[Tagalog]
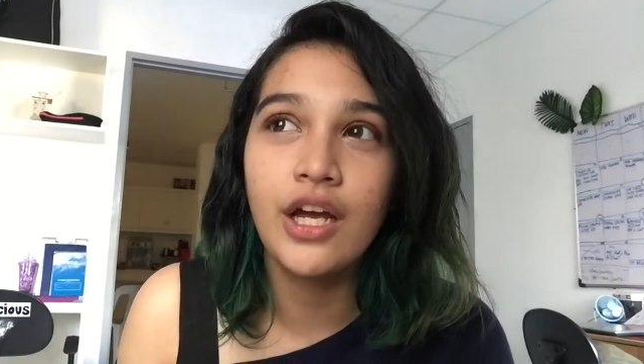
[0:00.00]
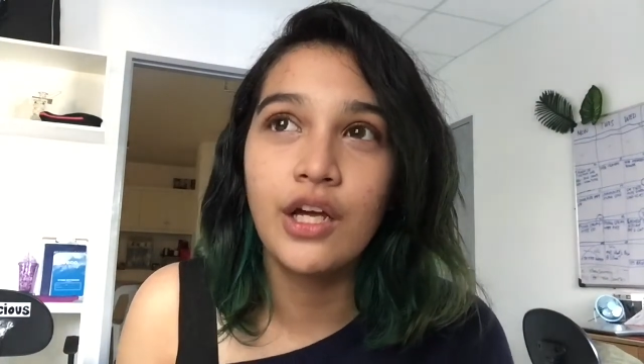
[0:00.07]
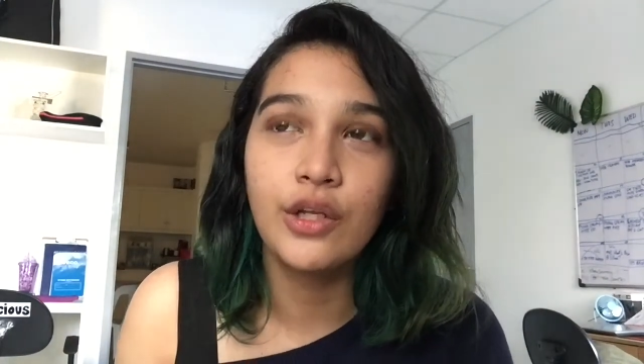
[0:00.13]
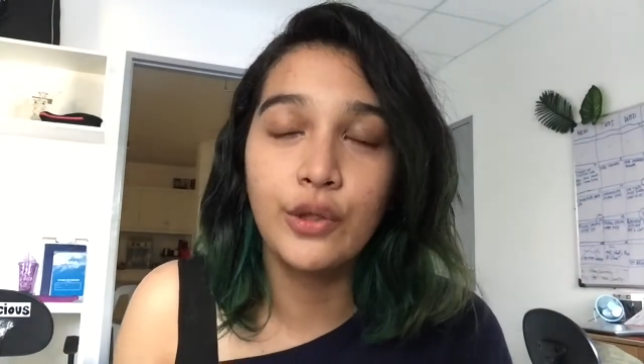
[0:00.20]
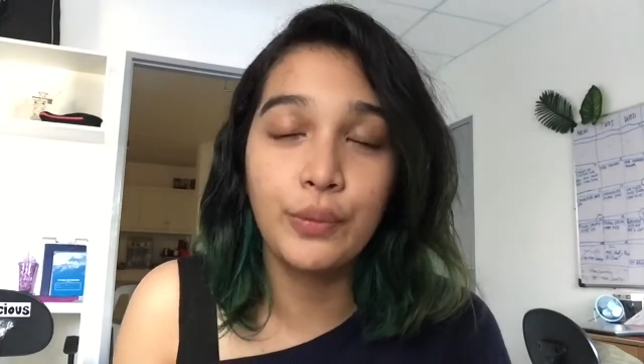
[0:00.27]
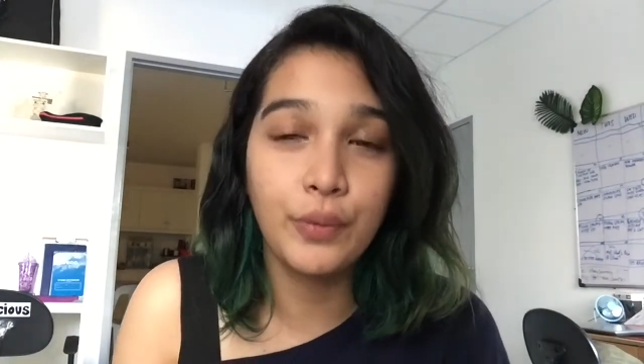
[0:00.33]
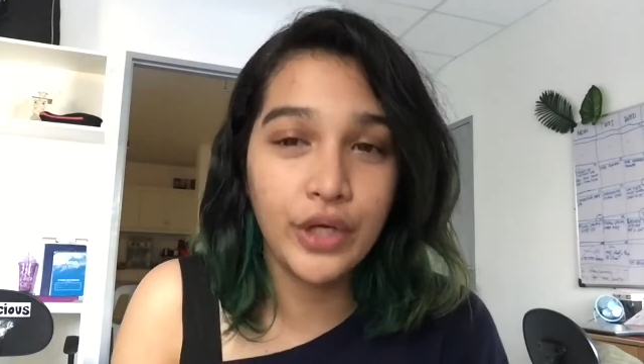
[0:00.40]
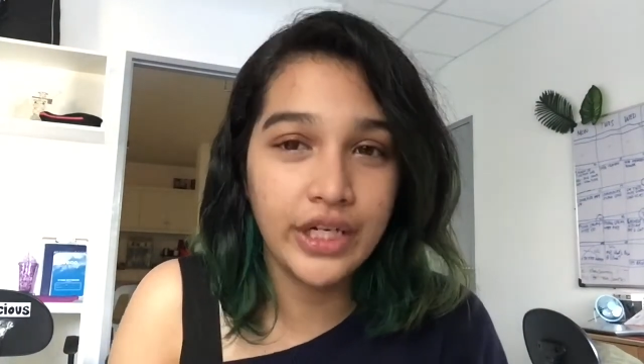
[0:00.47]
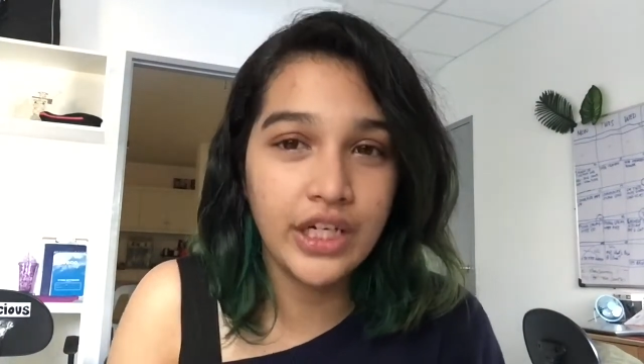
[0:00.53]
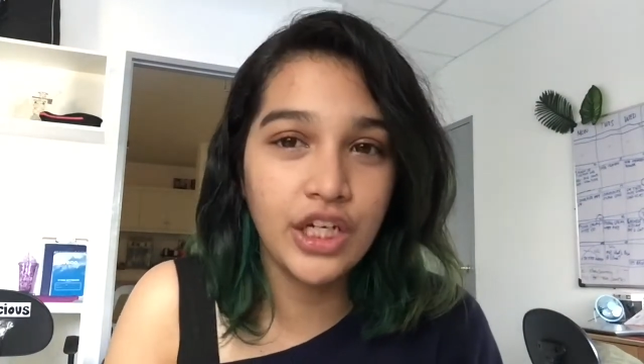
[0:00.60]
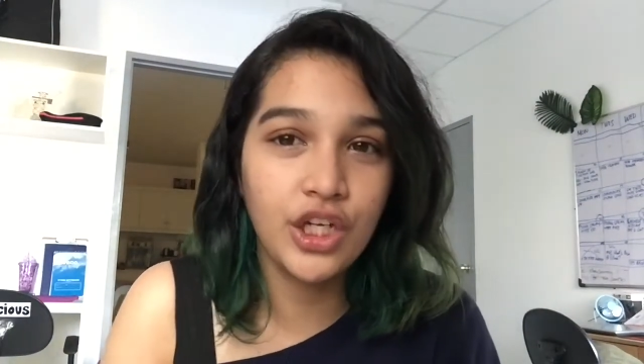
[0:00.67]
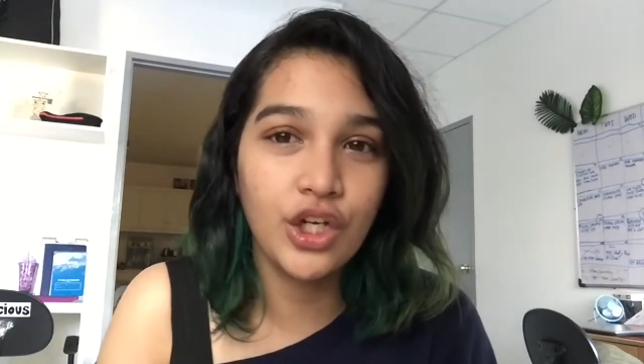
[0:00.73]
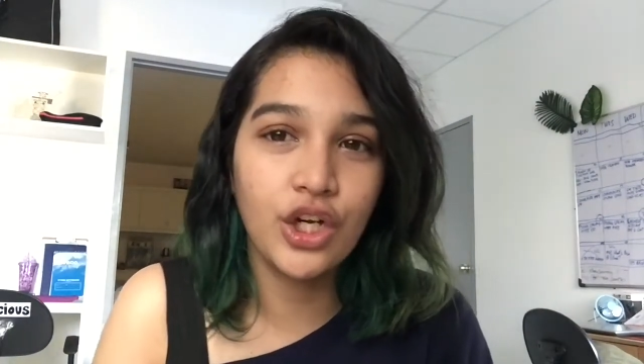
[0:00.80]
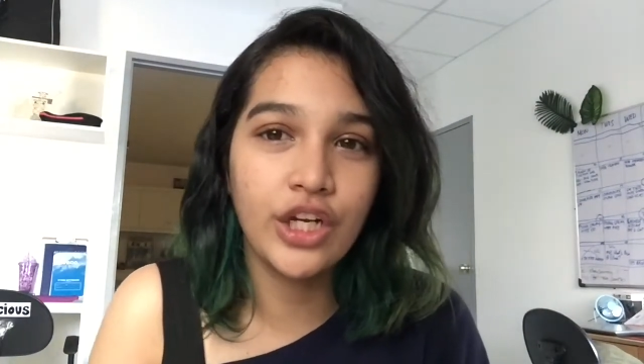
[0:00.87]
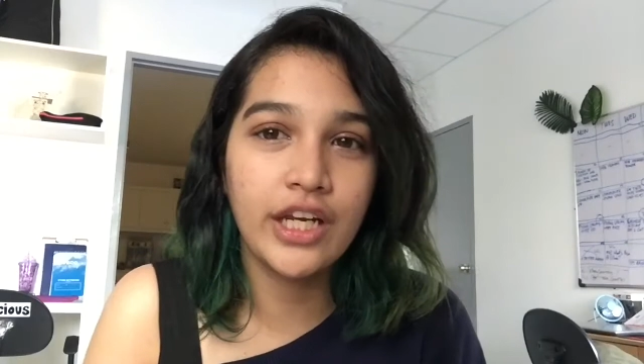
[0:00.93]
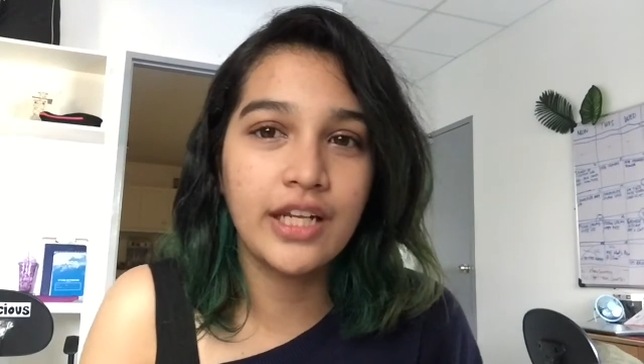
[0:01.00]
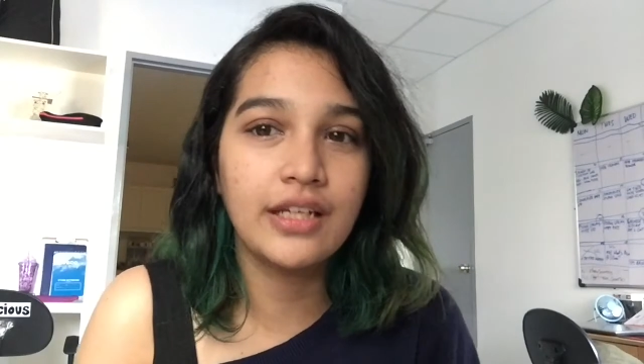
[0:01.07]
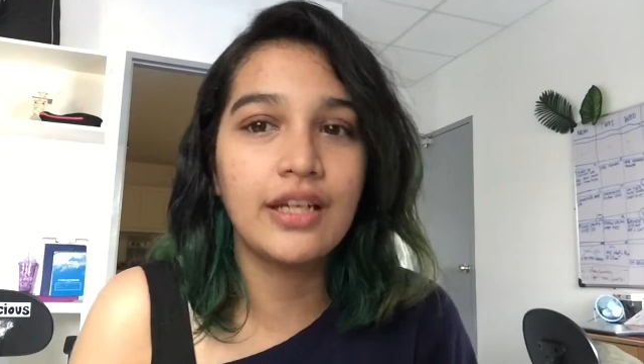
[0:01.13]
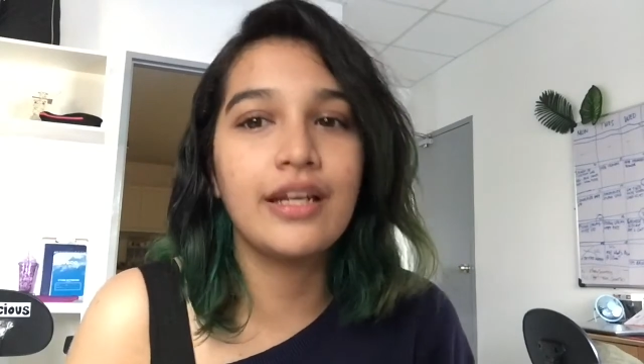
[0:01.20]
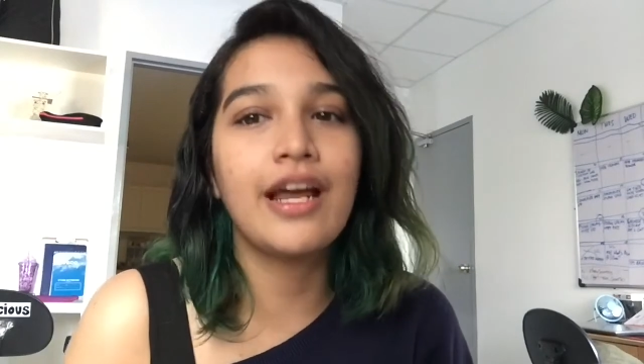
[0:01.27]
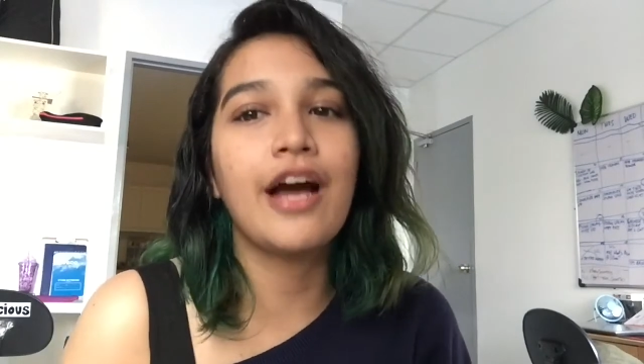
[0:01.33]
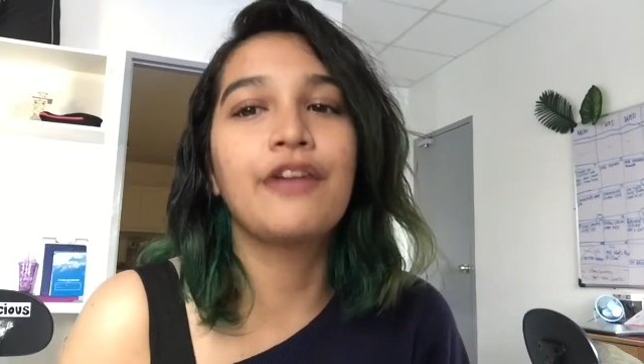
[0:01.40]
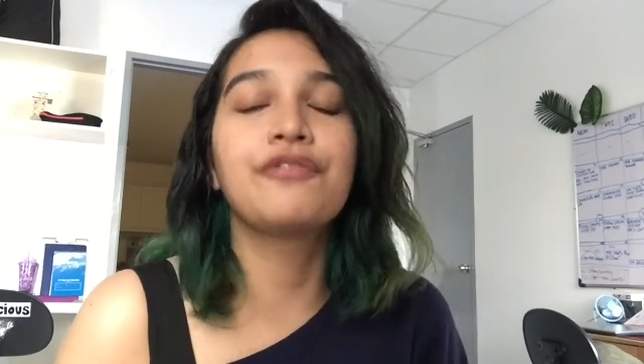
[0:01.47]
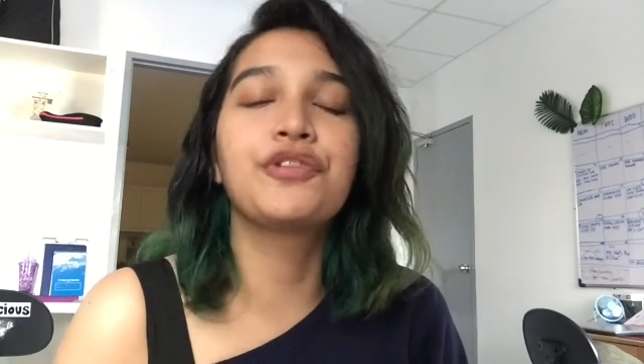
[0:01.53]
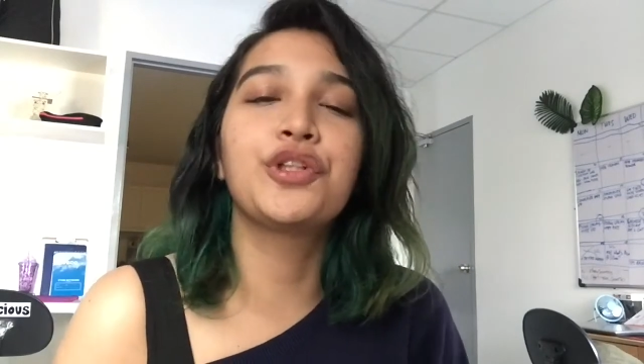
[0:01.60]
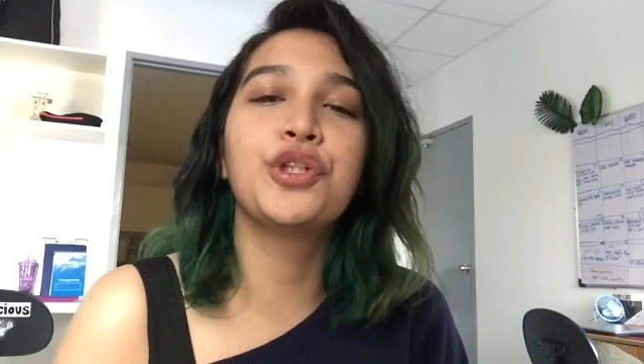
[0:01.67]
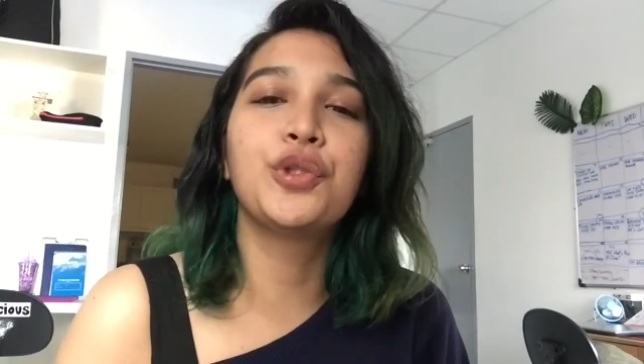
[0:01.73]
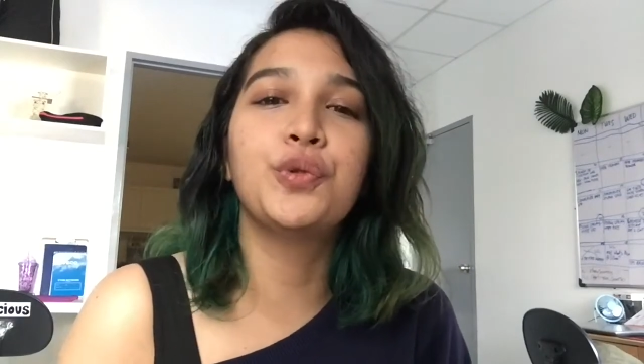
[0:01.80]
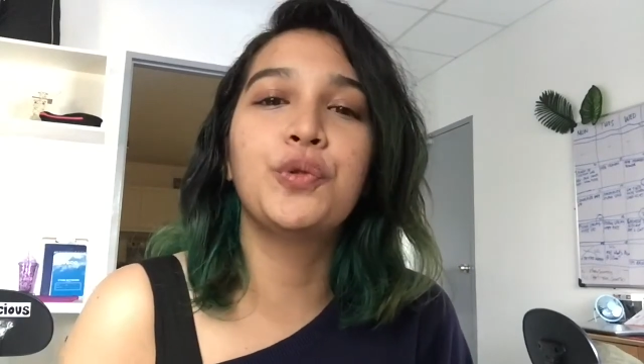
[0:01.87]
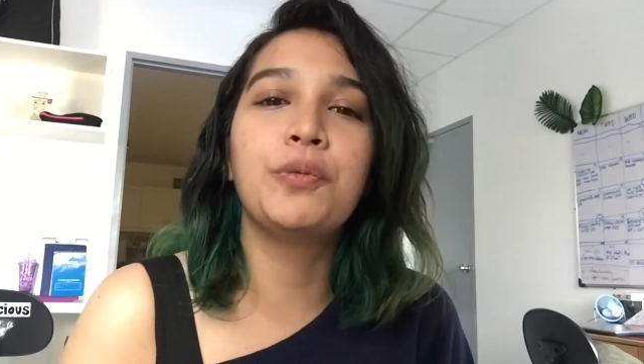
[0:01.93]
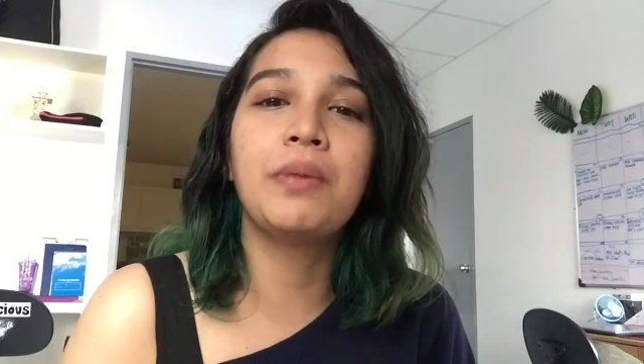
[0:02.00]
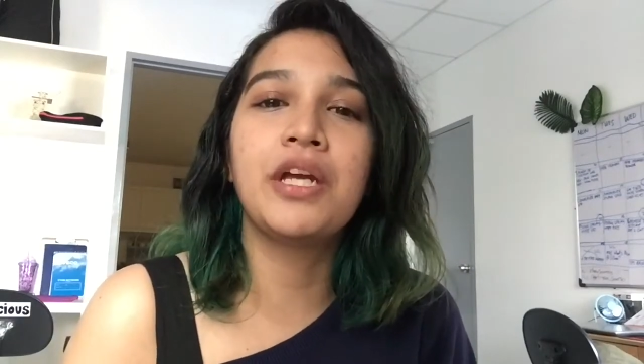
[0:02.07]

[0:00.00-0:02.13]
no morning yon and then afternoon,